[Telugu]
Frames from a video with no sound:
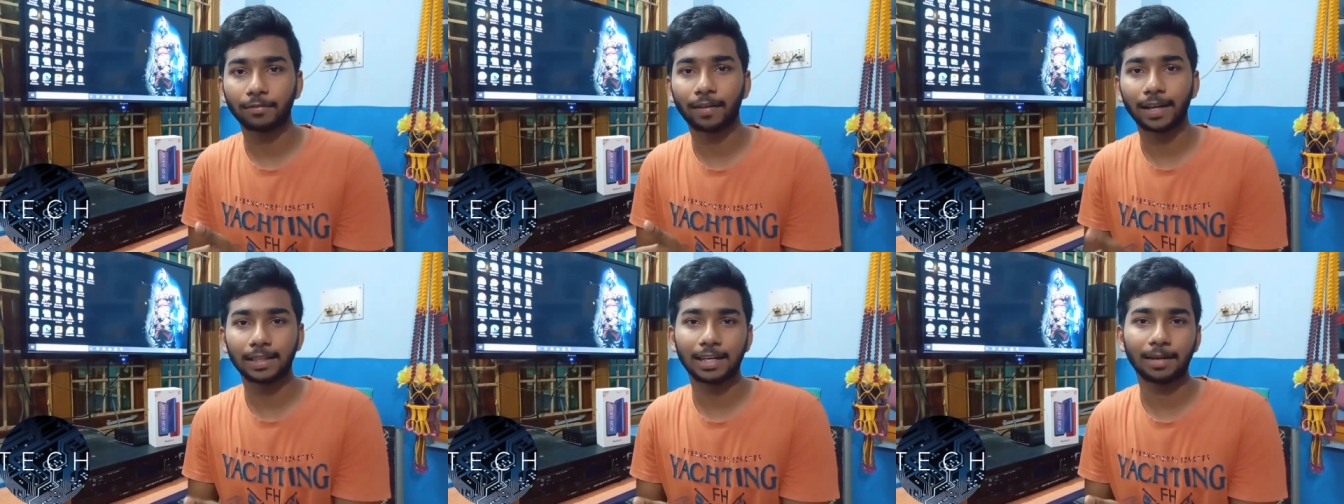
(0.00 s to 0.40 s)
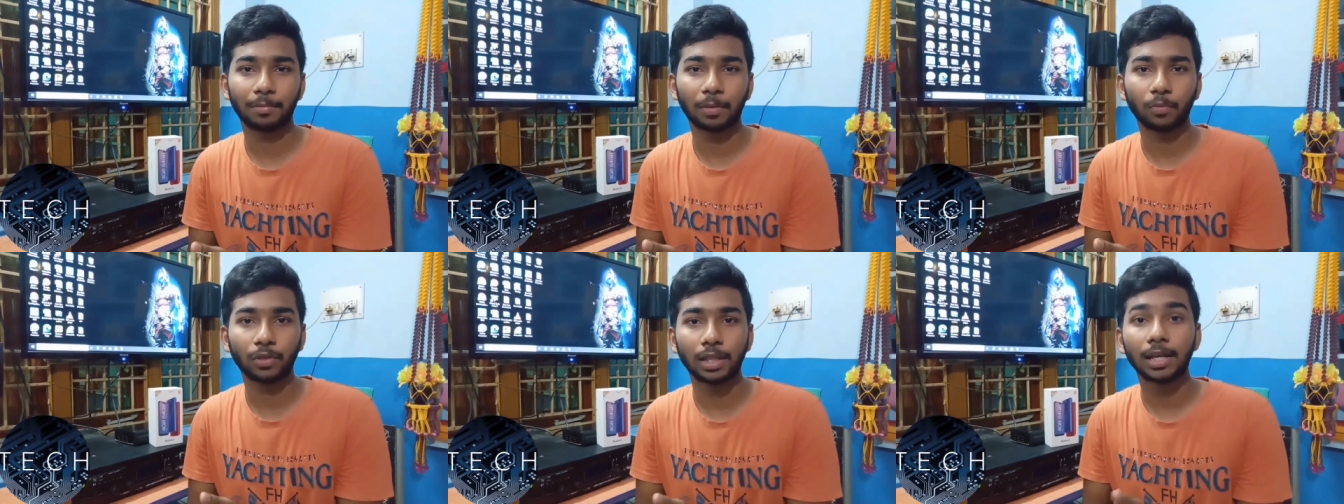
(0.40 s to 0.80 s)
ఫైవ్ త్రీ
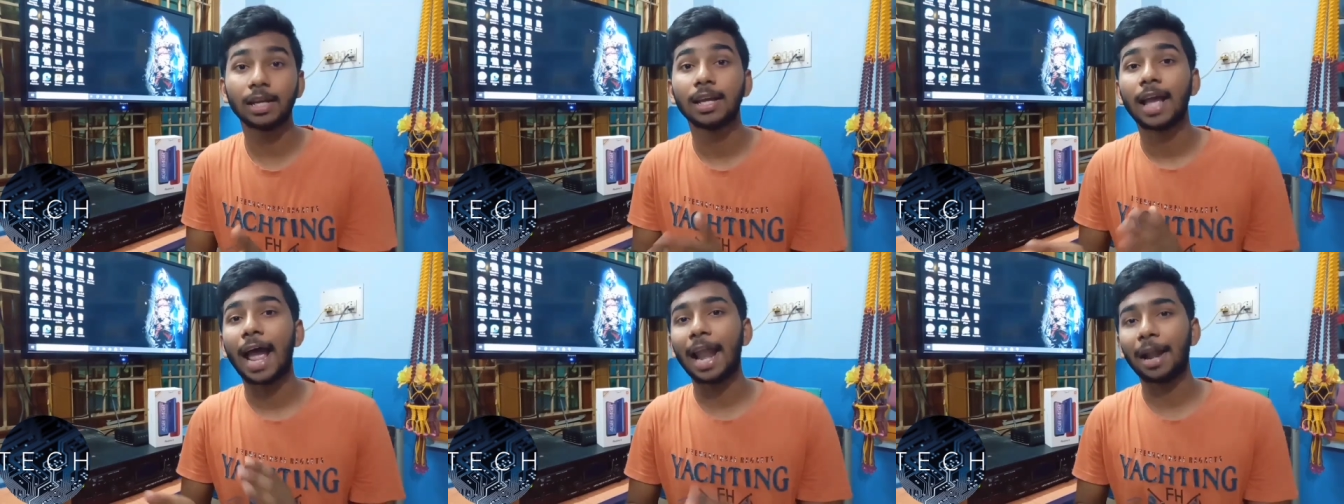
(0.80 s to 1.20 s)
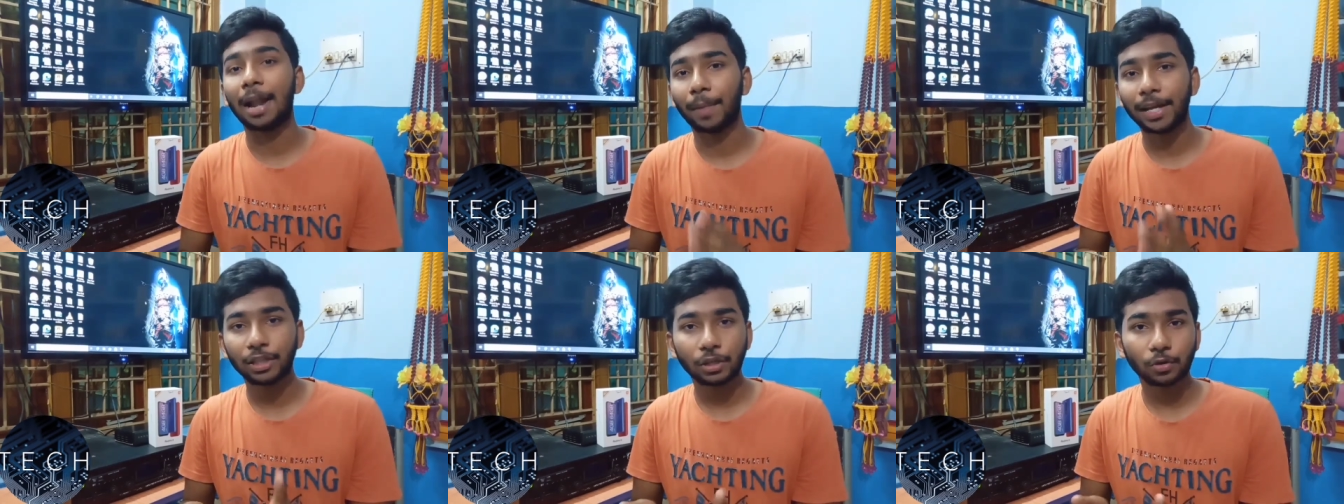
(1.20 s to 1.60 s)
ఎంఎం ఉంది అండ్
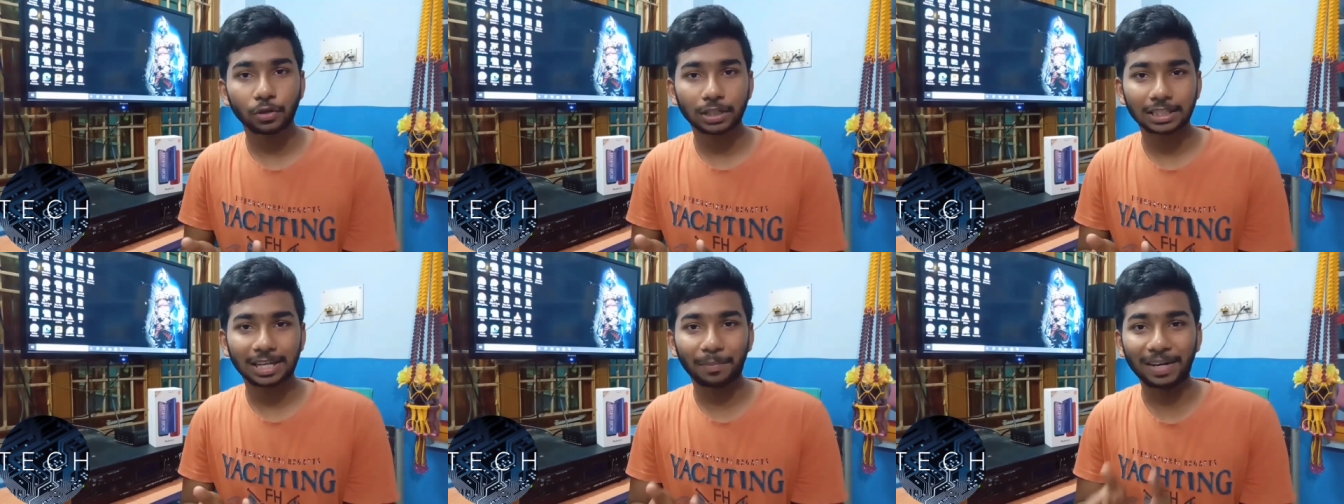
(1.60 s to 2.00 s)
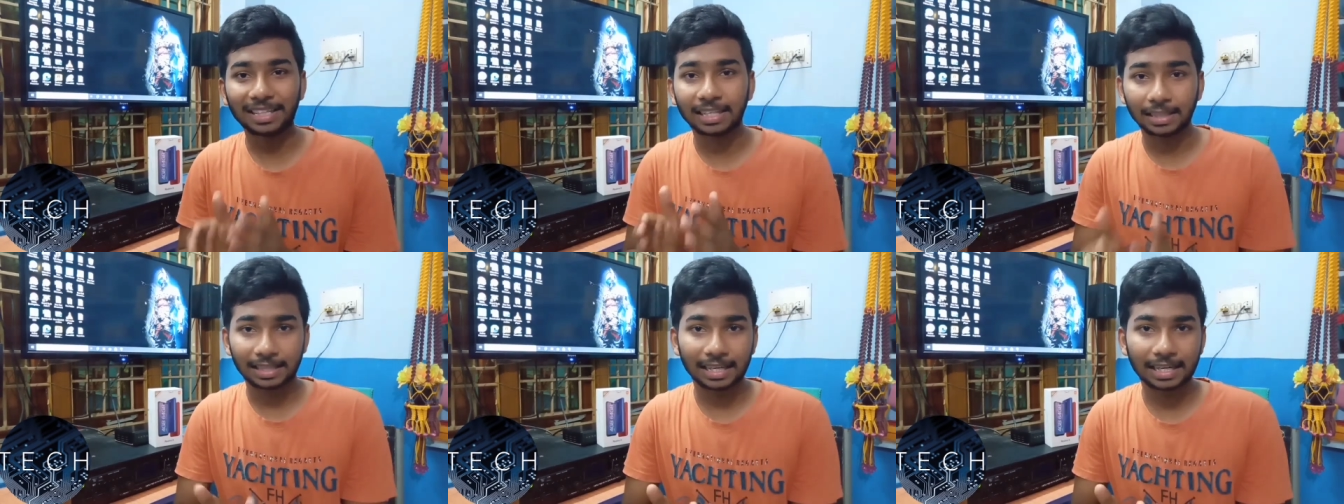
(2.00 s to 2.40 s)
మెయిన్ థింగ్ వచ్చేసినప్పుడు
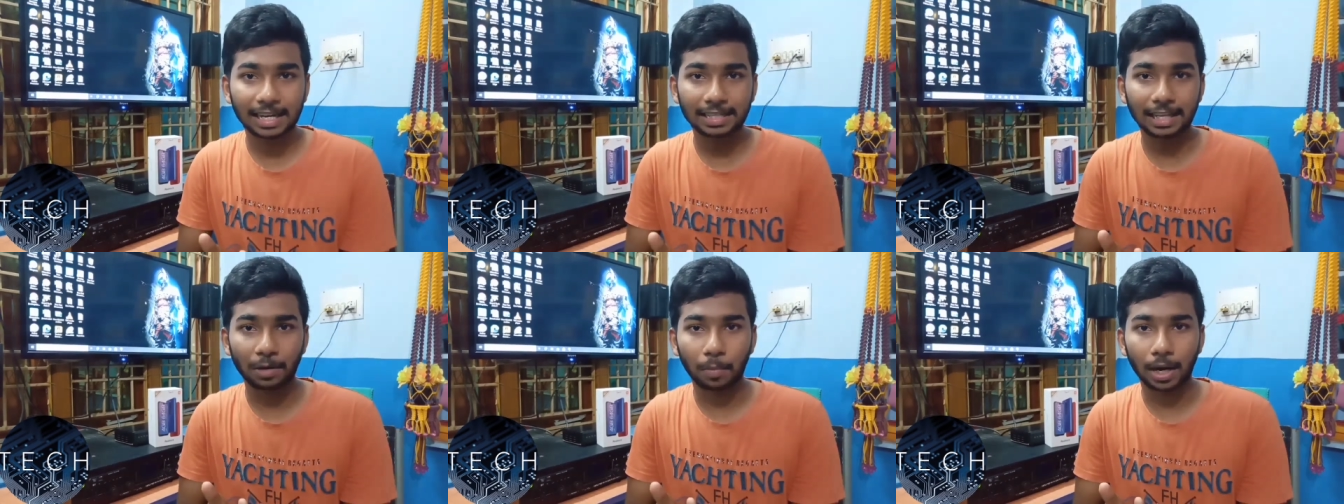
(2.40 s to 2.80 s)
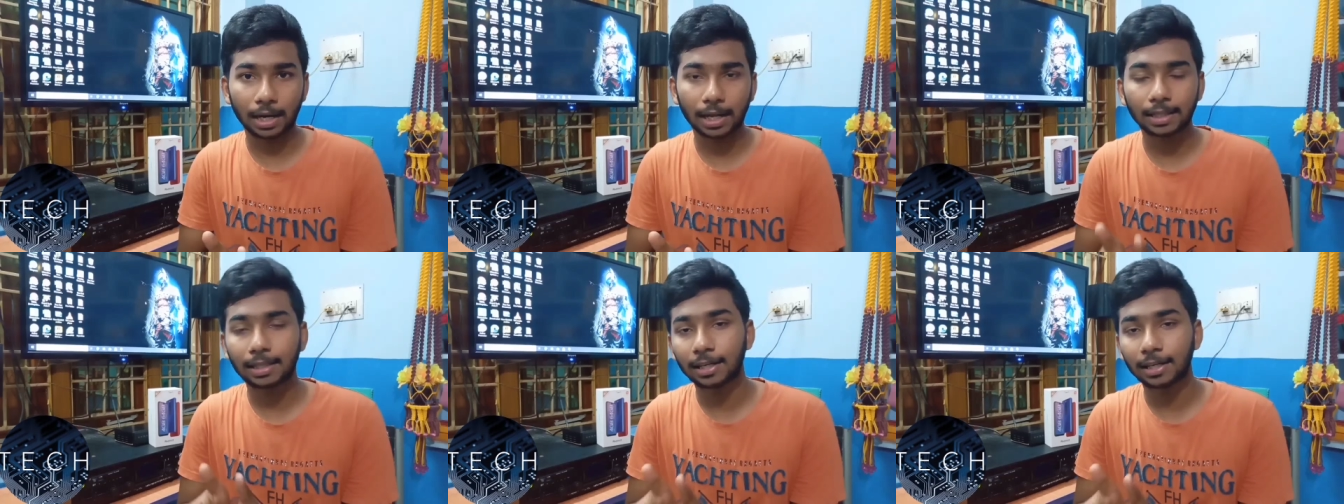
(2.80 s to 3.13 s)
దీని థిక్నెస్ అనమాట